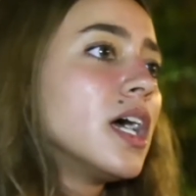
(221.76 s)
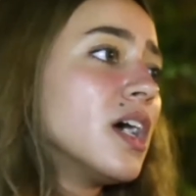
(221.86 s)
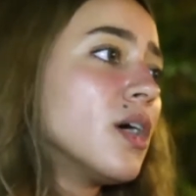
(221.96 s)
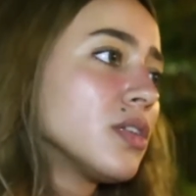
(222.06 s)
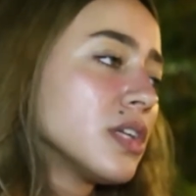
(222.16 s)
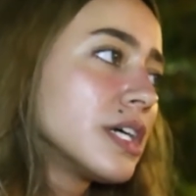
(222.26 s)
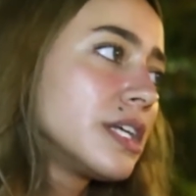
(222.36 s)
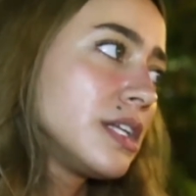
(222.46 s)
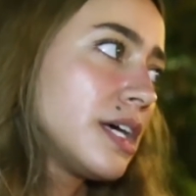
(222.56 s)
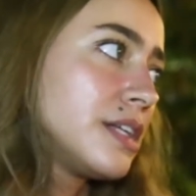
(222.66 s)
آه والله
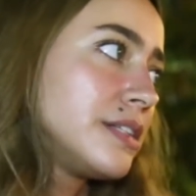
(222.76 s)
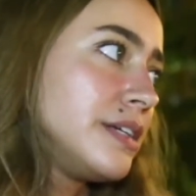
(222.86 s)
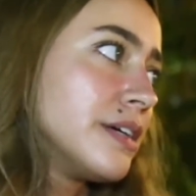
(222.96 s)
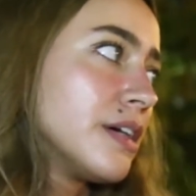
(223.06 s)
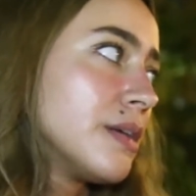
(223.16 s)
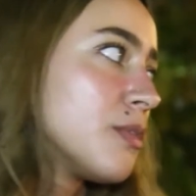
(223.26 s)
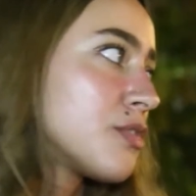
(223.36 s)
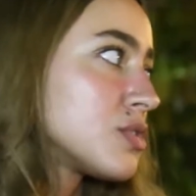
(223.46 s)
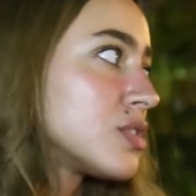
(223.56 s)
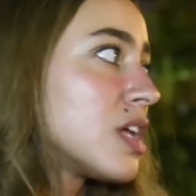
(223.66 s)
يعني آه،
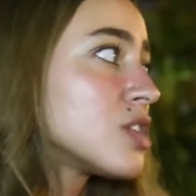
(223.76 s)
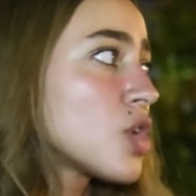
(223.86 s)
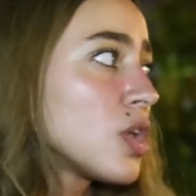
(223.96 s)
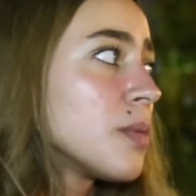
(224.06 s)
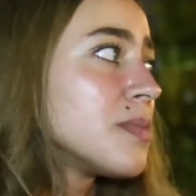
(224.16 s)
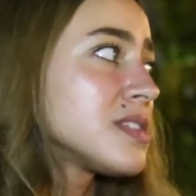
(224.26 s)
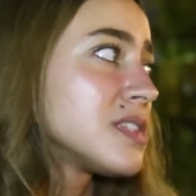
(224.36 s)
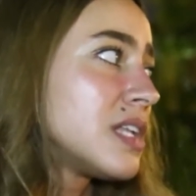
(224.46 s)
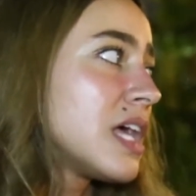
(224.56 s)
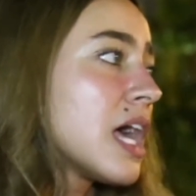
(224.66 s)
المفروض ان انا ان شاء الله
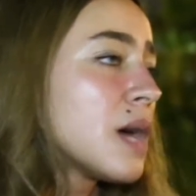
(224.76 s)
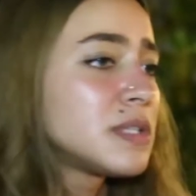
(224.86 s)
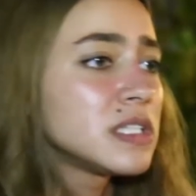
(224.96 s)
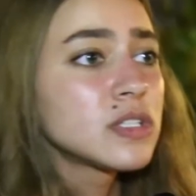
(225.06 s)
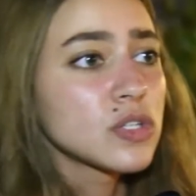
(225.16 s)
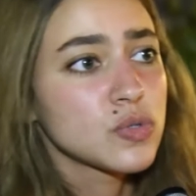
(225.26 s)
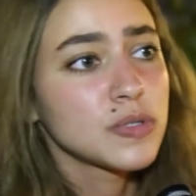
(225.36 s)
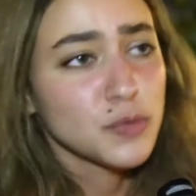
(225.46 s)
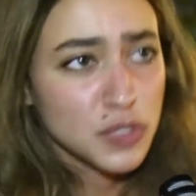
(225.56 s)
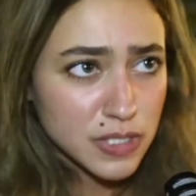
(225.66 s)
باذن الله هبتدي
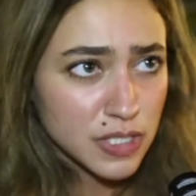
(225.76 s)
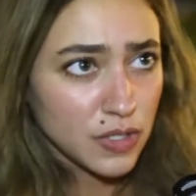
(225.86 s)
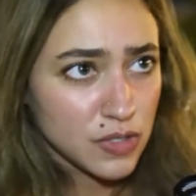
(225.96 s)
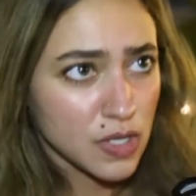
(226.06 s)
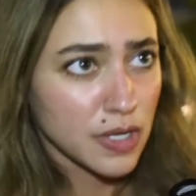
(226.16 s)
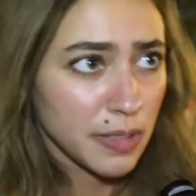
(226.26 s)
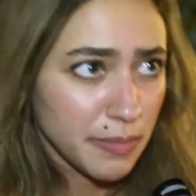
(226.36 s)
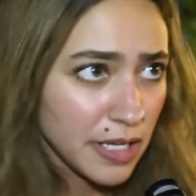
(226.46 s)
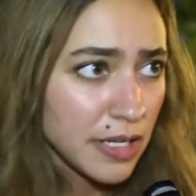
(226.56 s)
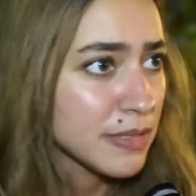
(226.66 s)
تصوير مسلسل اختيار
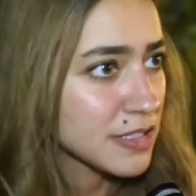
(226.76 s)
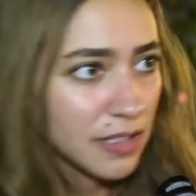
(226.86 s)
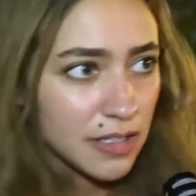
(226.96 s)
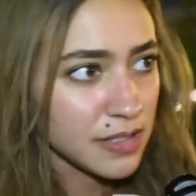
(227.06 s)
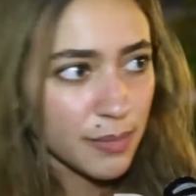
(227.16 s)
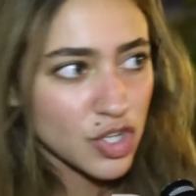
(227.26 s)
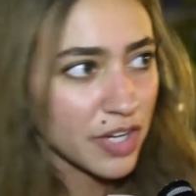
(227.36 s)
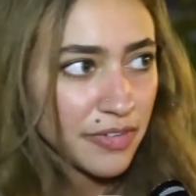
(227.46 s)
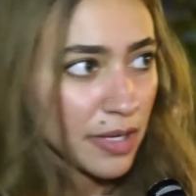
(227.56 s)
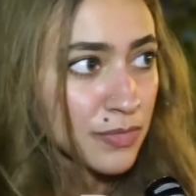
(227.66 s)
اجباري بس ده لسه مش
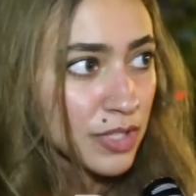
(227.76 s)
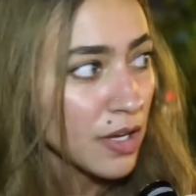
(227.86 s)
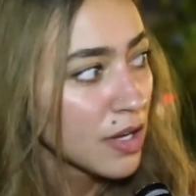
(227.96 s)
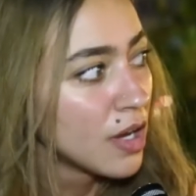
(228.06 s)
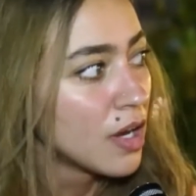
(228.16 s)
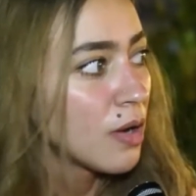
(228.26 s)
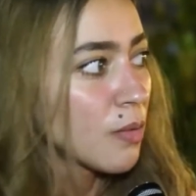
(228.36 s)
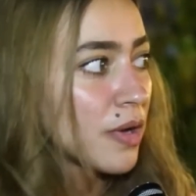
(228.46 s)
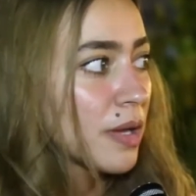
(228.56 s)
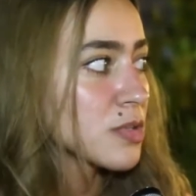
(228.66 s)
عارفه امتى
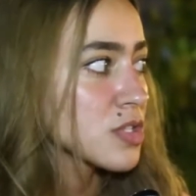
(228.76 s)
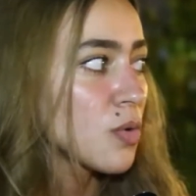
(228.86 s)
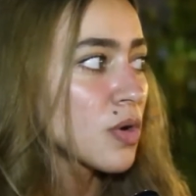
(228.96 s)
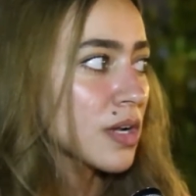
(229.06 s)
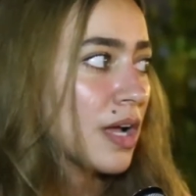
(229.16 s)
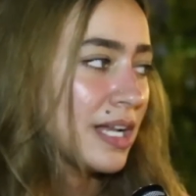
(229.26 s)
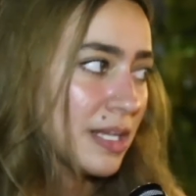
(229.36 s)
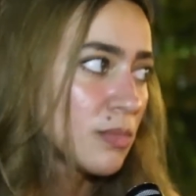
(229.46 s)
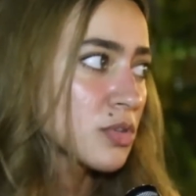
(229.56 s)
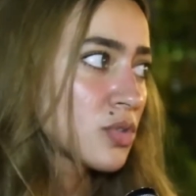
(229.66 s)
وبصور
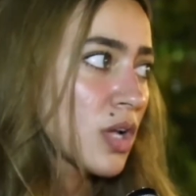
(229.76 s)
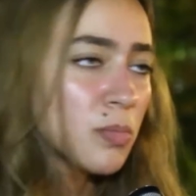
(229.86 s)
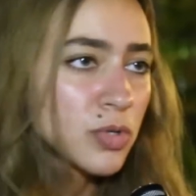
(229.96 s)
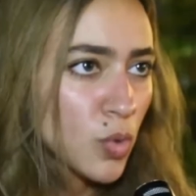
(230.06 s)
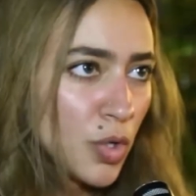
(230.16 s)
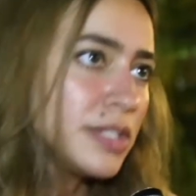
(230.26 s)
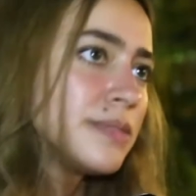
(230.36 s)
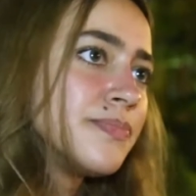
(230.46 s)
حاليا برضو الاب الروحي